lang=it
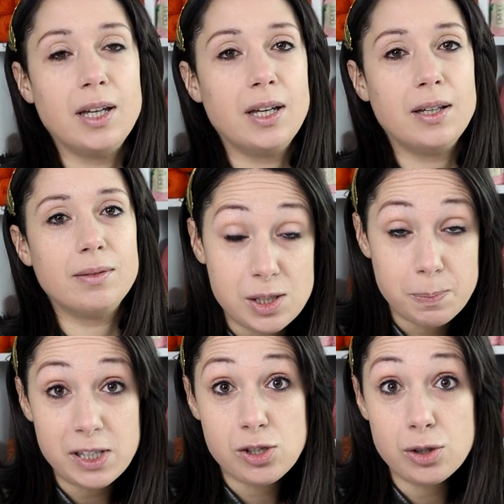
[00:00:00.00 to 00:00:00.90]
che
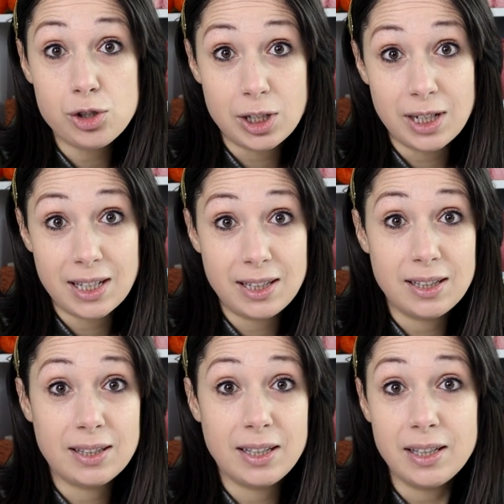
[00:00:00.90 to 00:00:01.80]
spesso ci
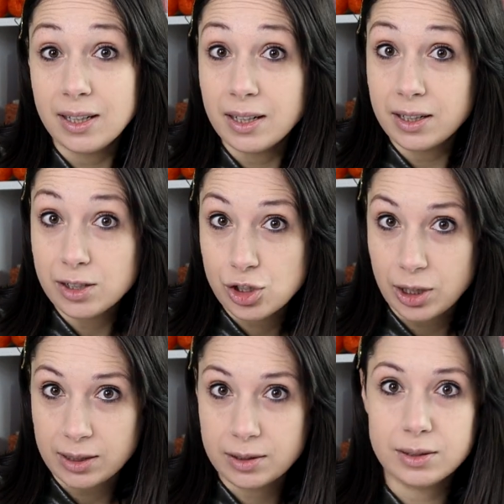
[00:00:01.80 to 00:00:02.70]
richiedete in
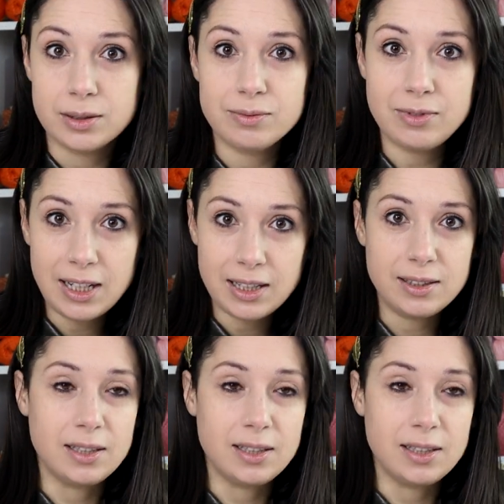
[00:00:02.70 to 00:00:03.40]
chat, vale a